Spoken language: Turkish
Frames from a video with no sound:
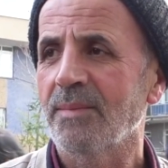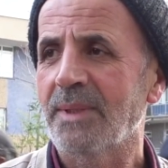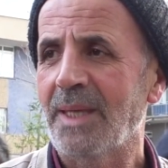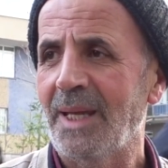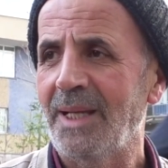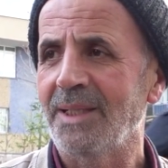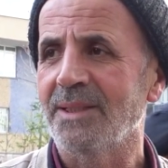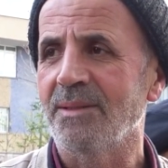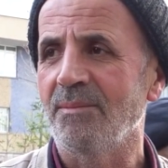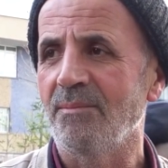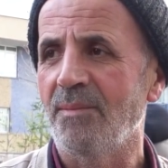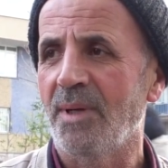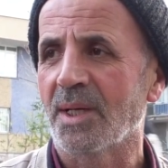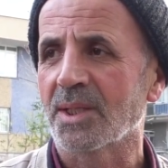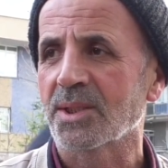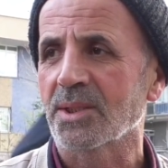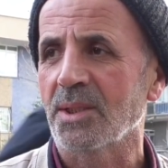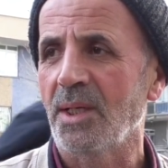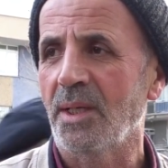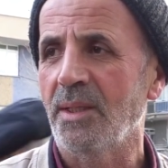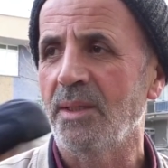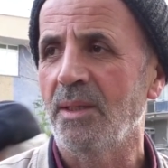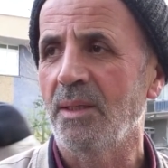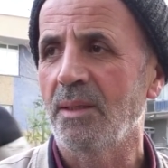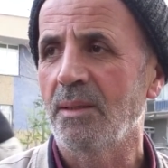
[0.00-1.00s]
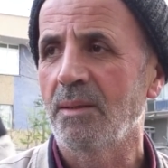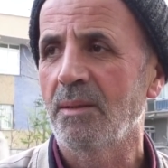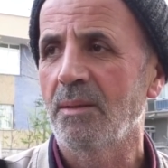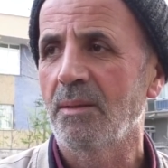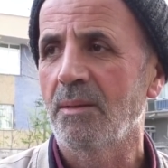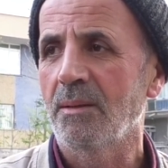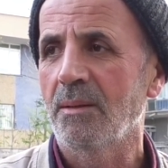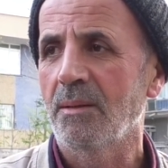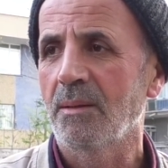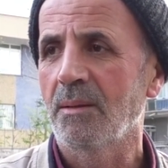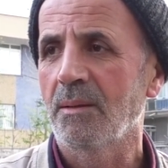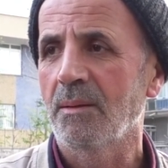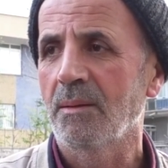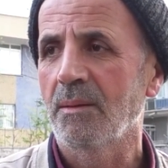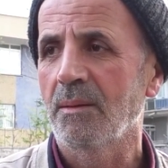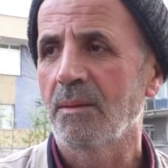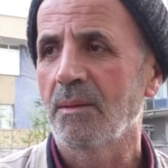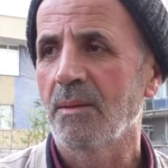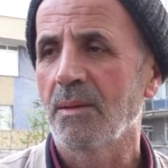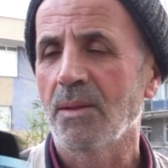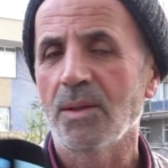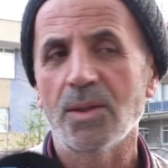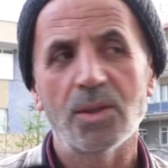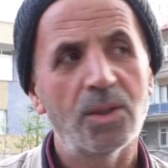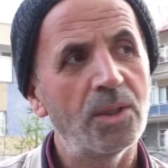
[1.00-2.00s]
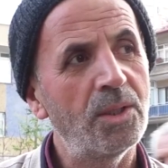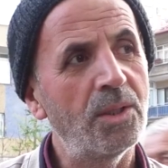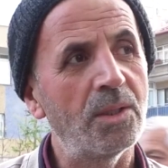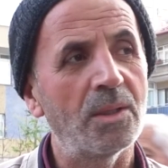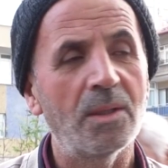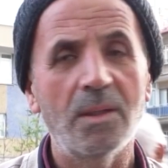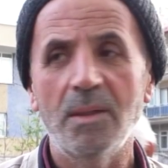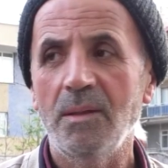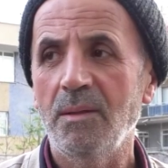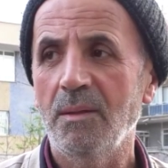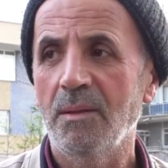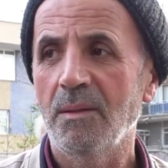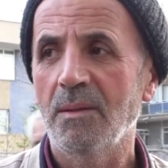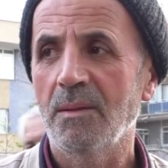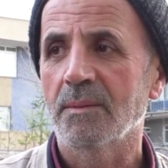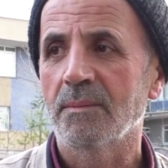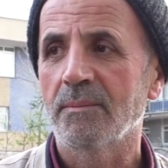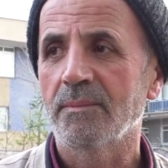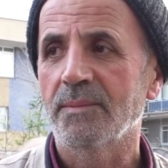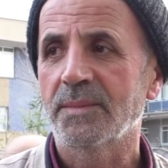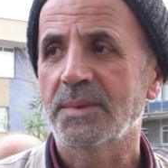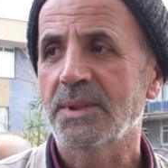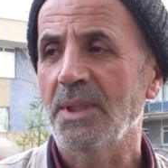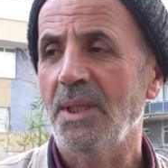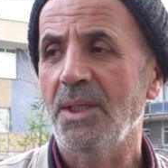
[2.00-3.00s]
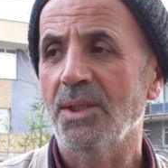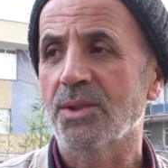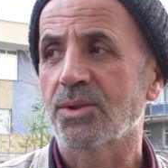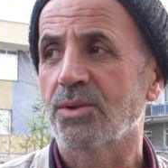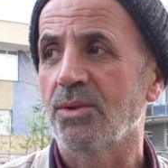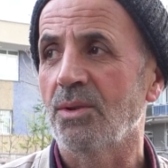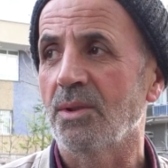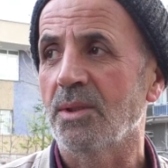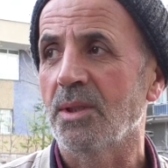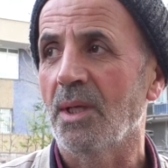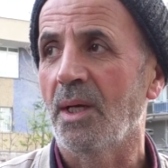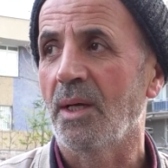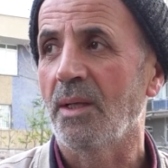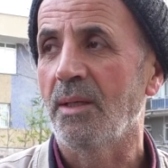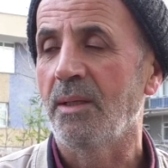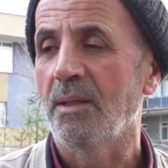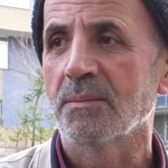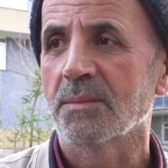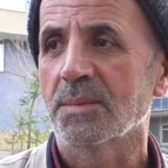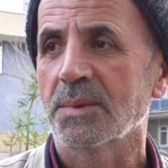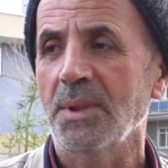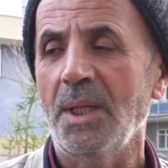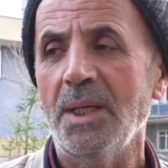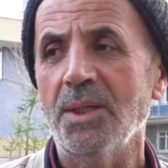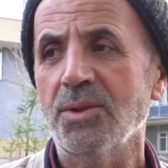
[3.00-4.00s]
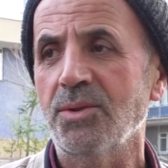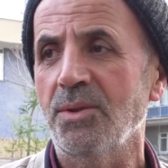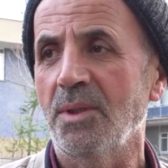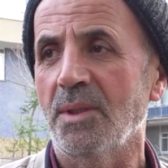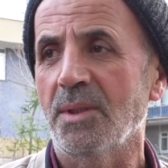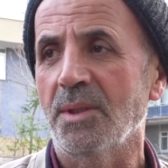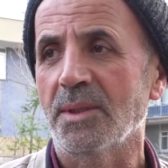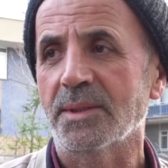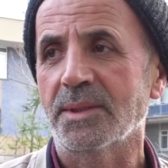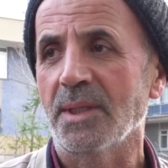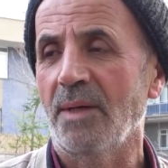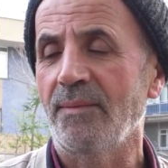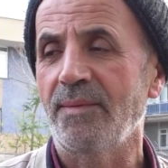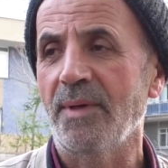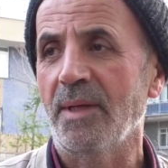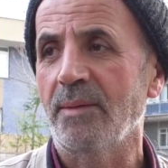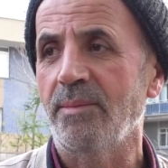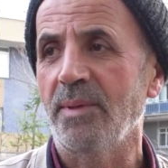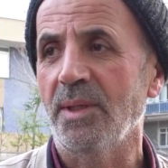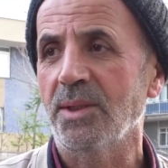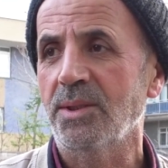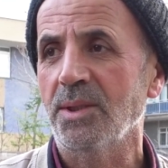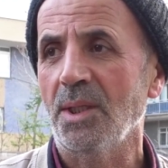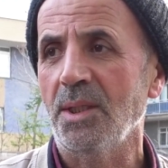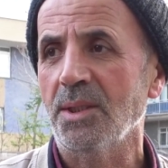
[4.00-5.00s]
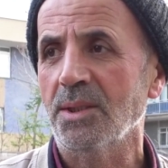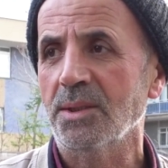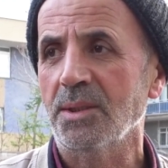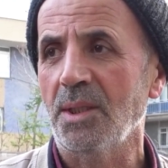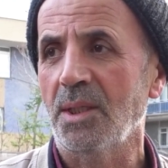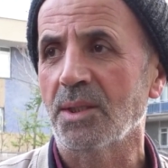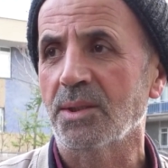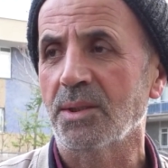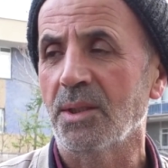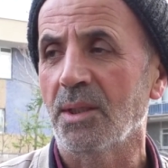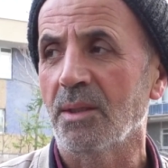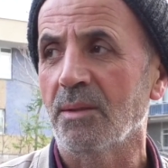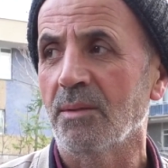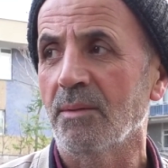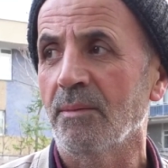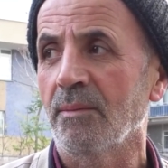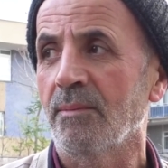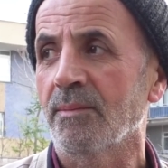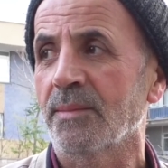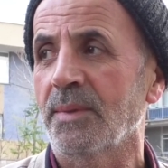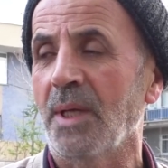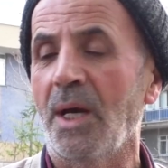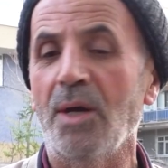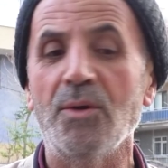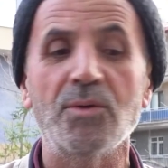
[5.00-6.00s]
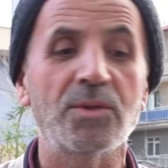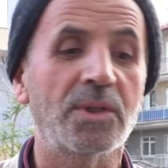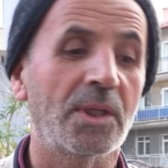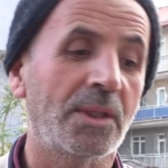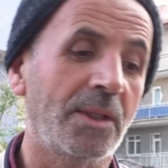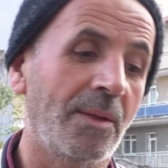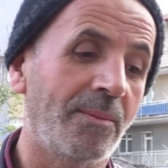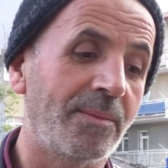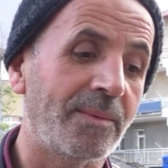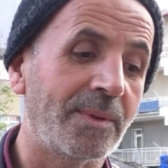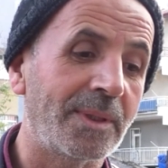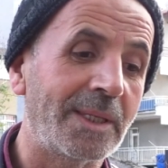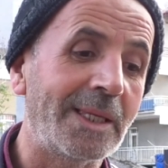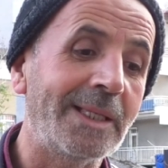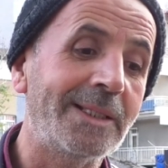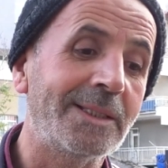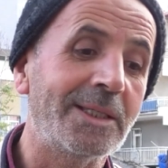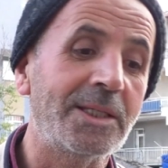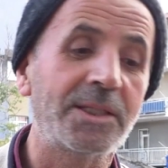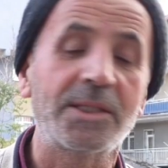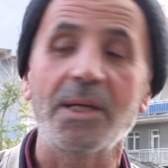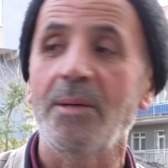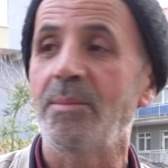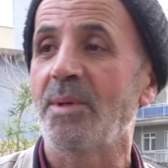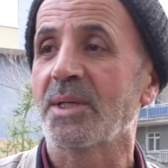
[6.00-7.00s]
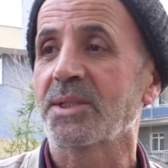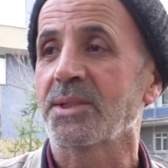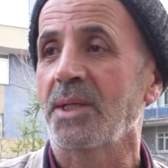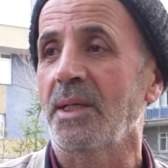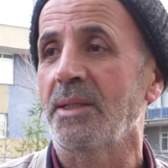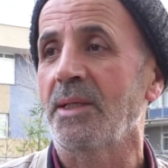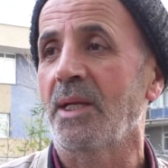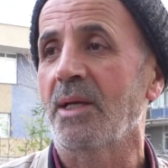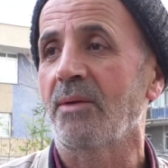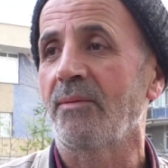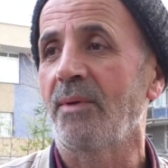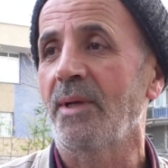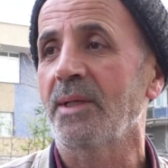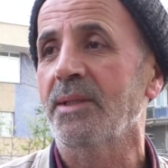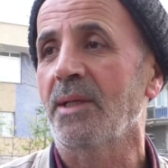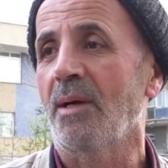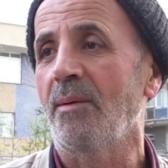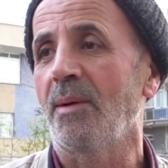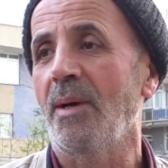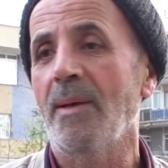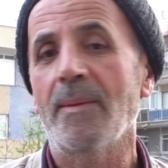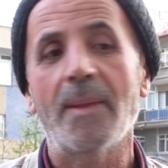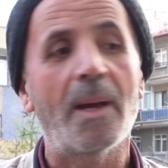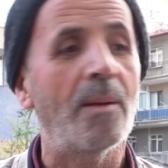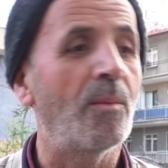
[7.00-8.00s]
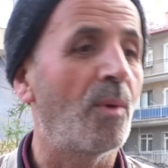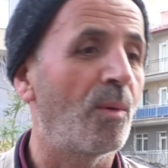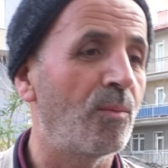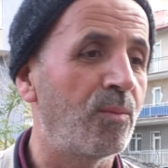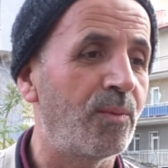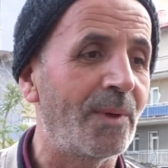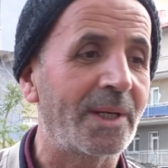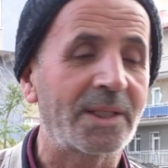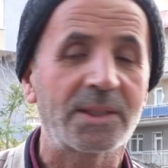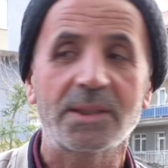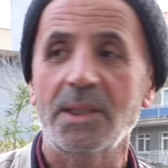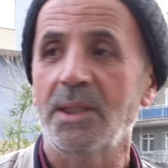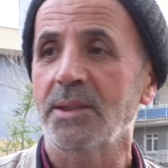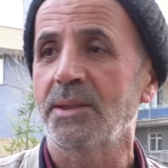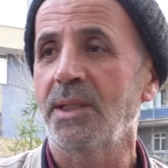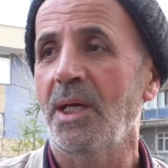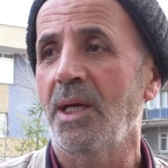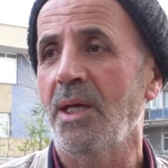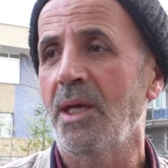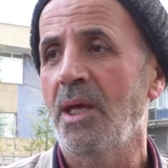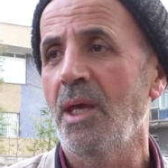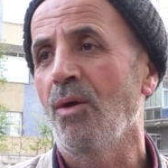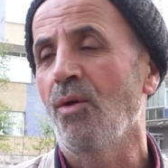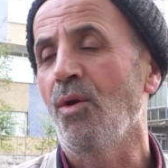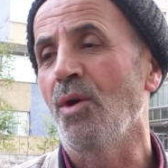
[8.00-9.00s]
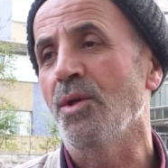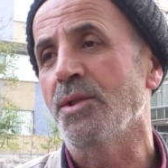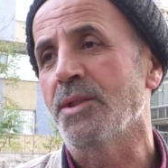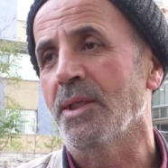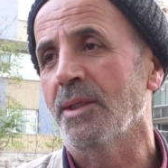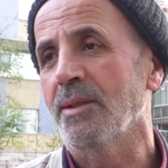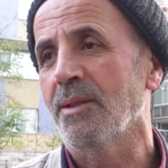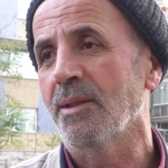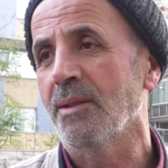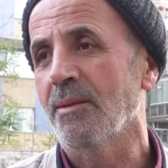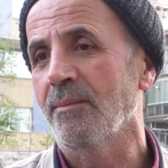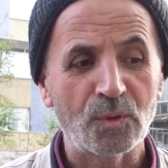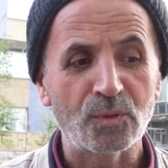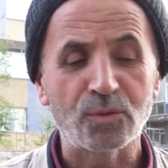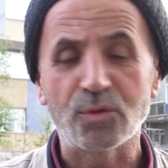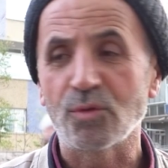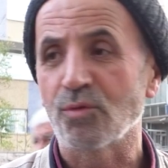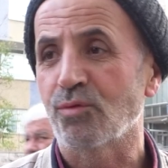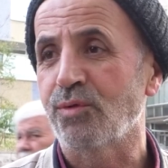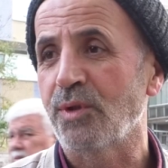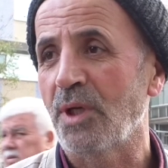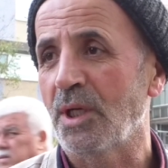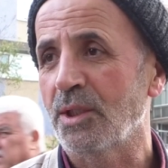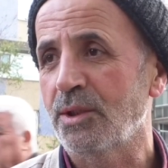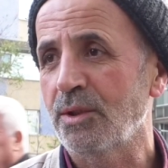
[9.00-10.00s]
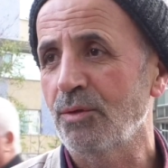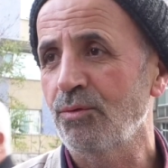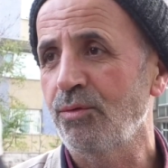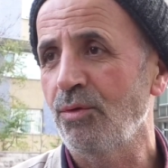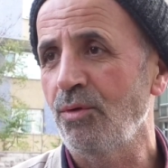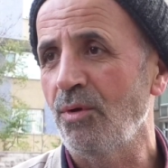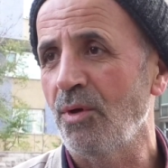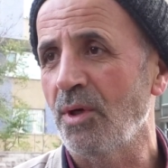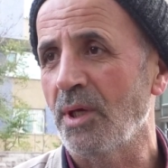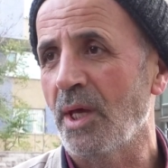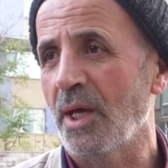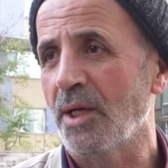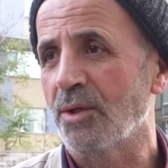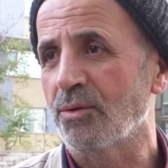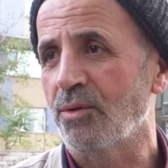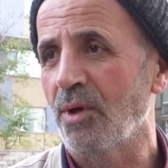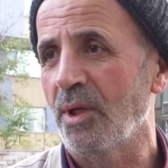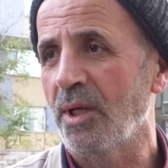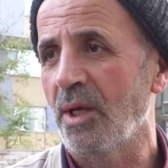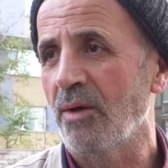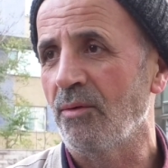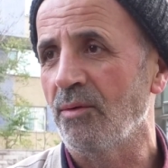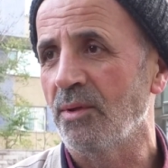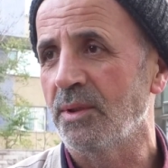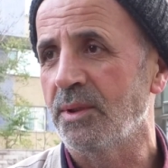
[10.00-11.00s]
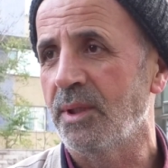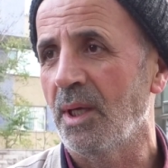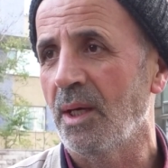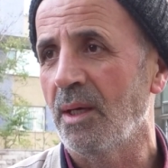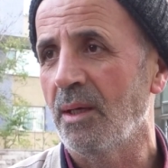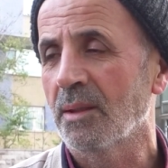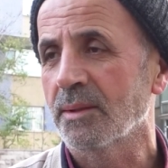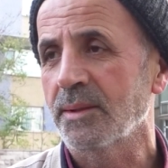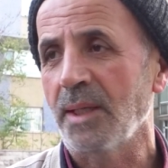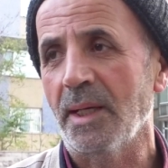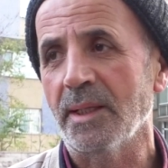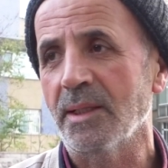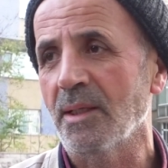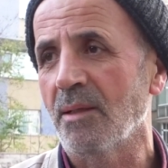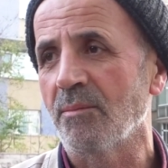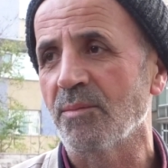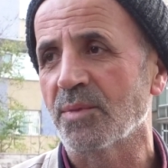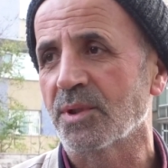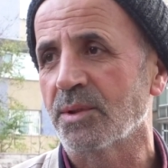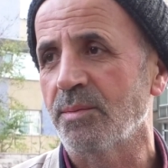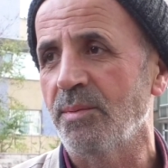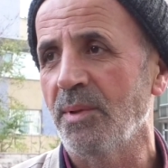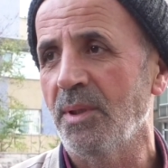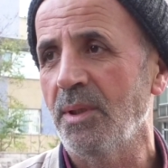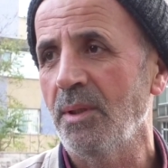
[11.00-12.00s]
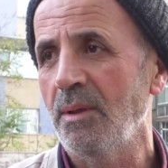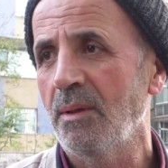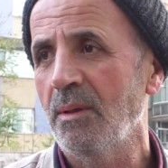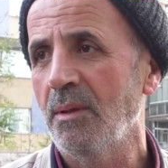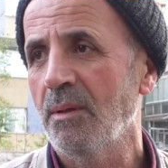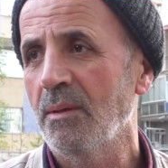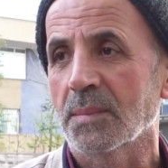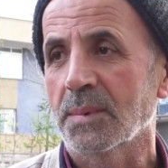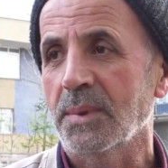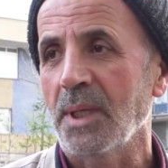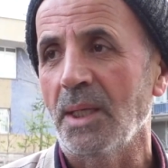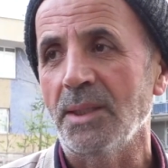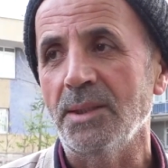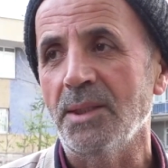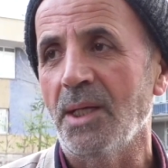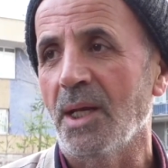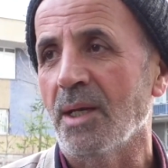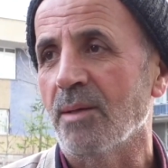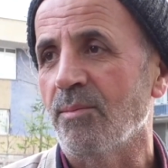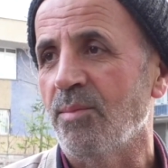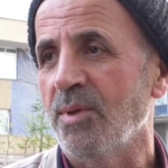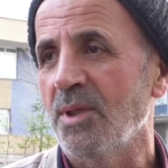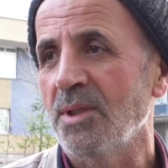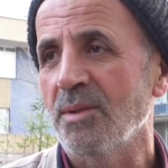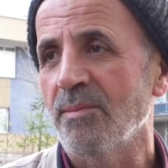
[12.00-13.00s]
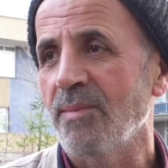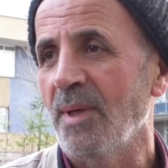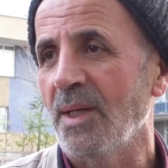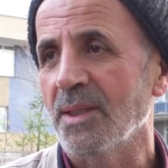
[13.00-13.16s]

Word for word: Geldim başkanı. Nasıldı? İyi. Çalışıyor yani. Çalışıyor yani Zafer Bey. Çalışkan şey. Daha önce de il, ilçe başkanları vardı ama ama bu başkan da önce uzun süredir duruyor yani görevinde. Tanınmış biri. Kendileri bilir.